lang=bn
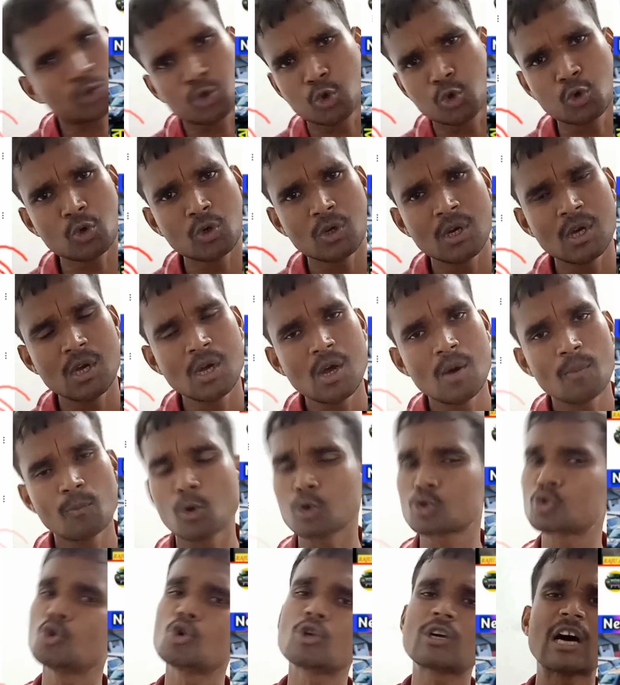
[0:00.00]
প্রচুর
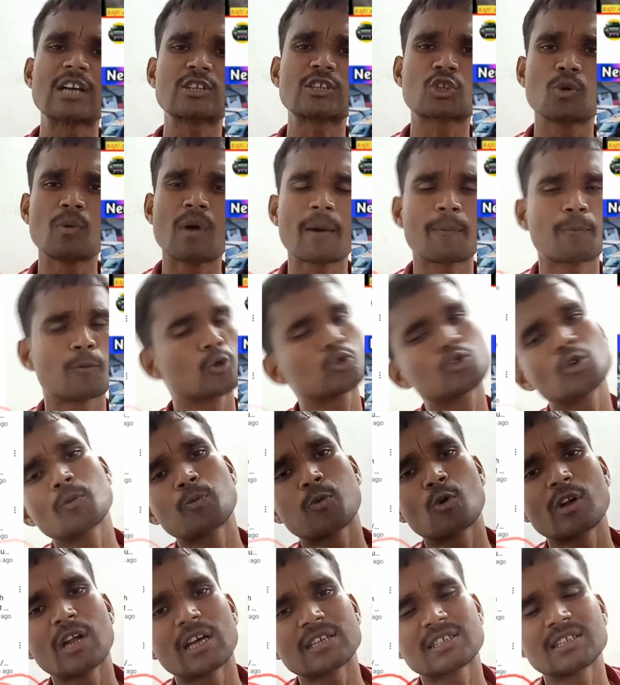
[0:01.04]
প্রচুর কাস্টমার প্রচুর
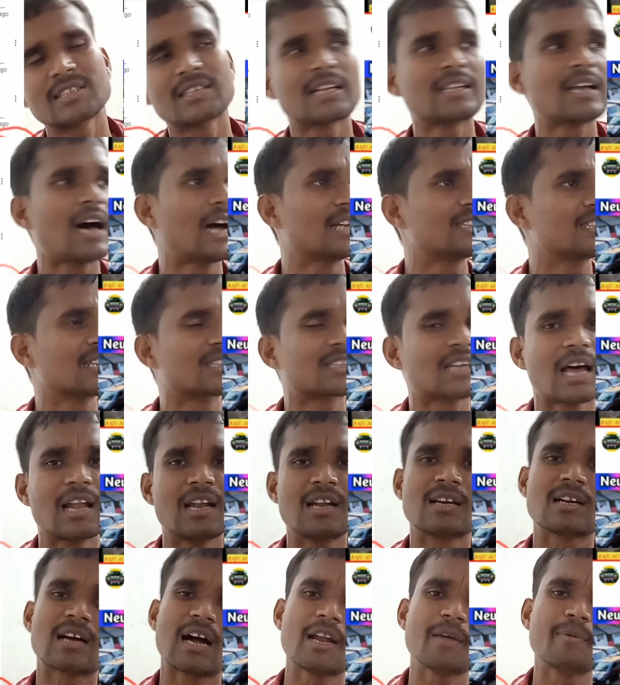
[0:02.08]
ফোন আসছে দাদা আজকে
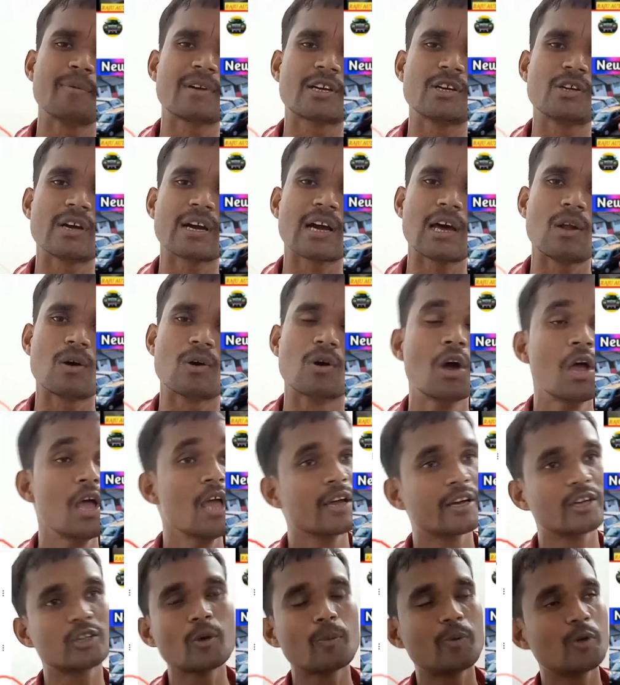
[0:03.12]
ছাড়লেন গাড়ি বিক্রি হয়ে গেল
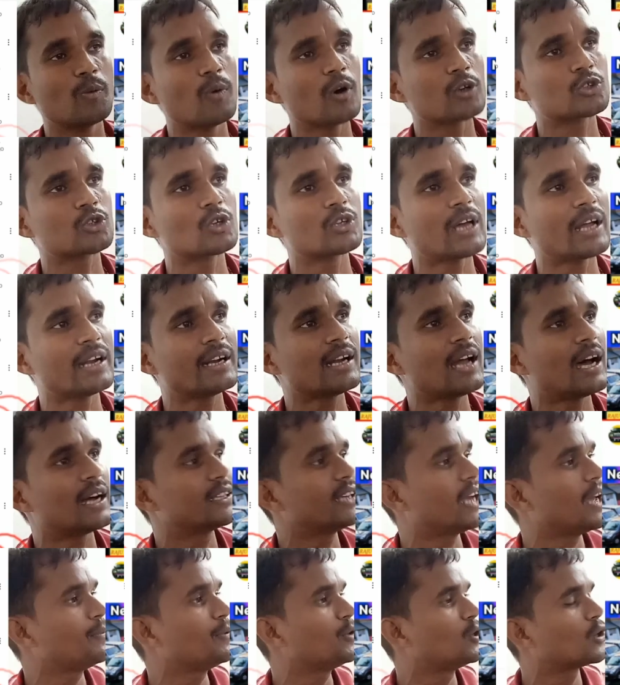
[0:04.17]
কিন্তু ভিবস তো জানে না
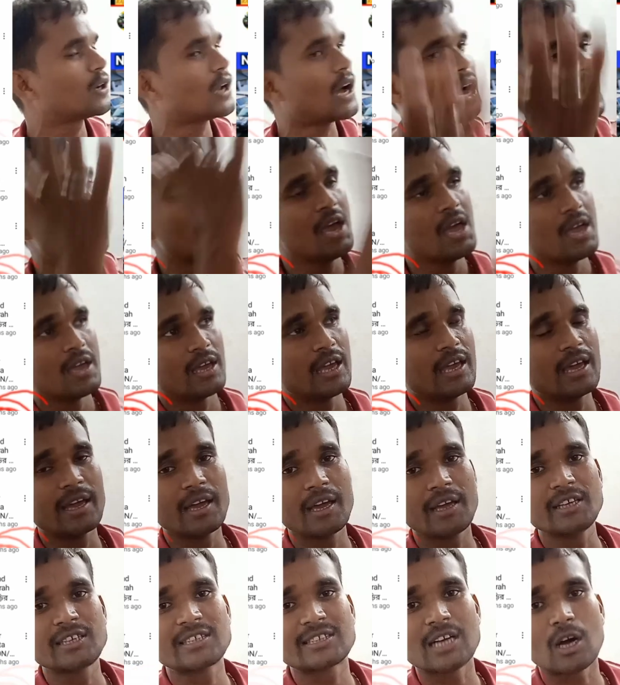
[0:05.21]
যে এই ভিডিওটা এ
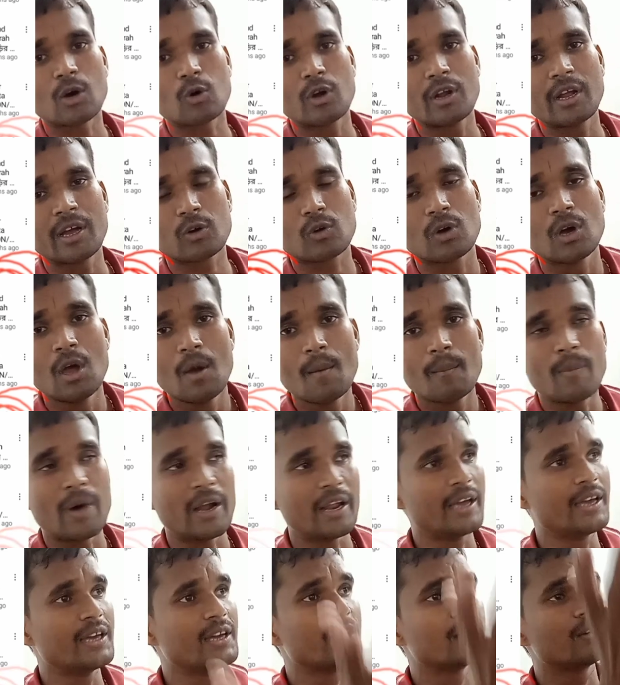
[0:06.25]
ইচ্ছা করে
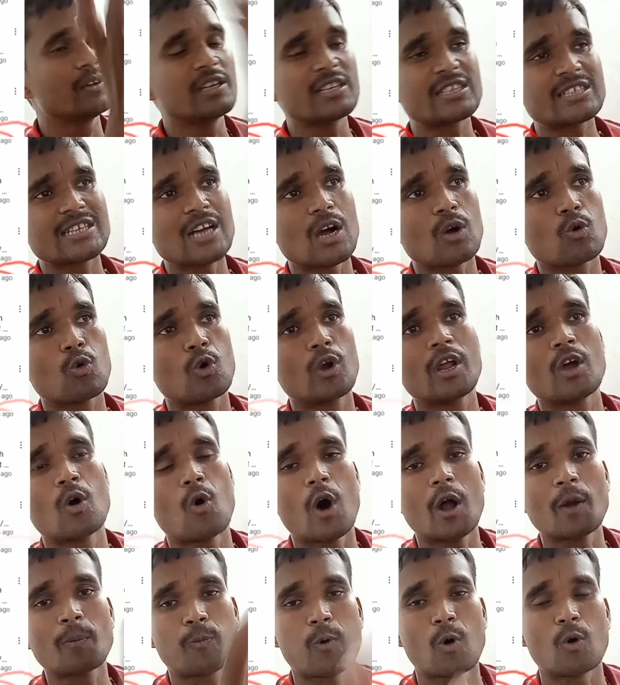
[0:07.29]
মানে ইচ্ছা করে
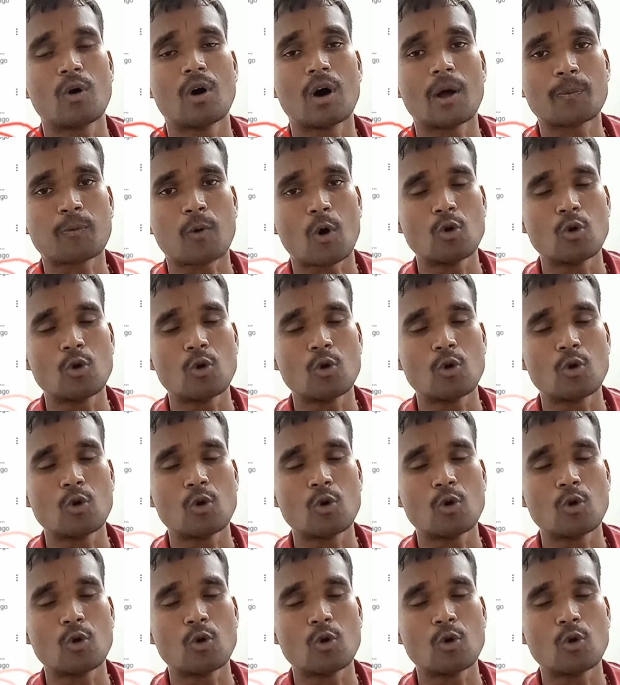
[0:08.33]
ওর ওর